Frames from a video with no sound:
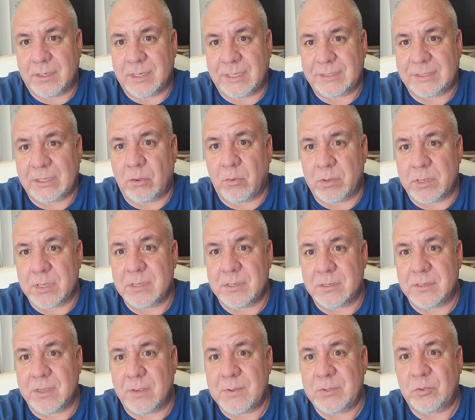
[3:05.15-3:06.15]
he estado
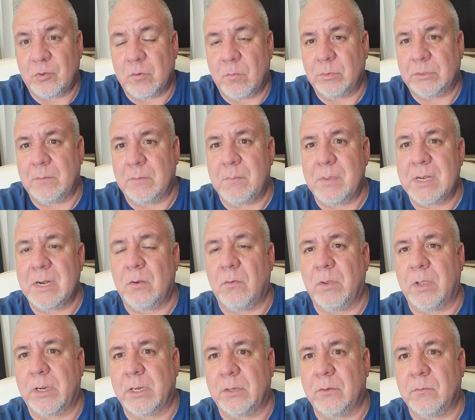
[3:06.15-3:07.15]
ahí y he visto cómo terminan los
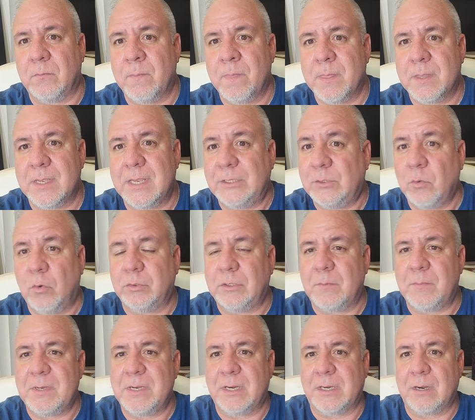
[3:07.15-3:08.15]
guerreros. Y todo
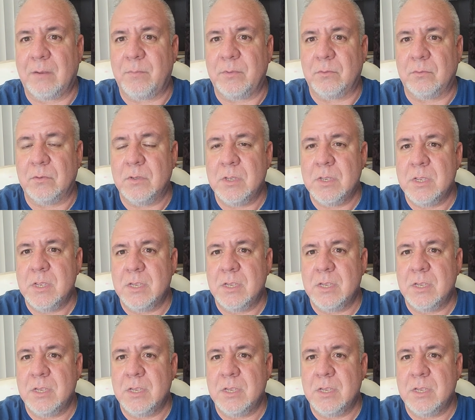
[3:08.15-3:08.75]
termina rápido.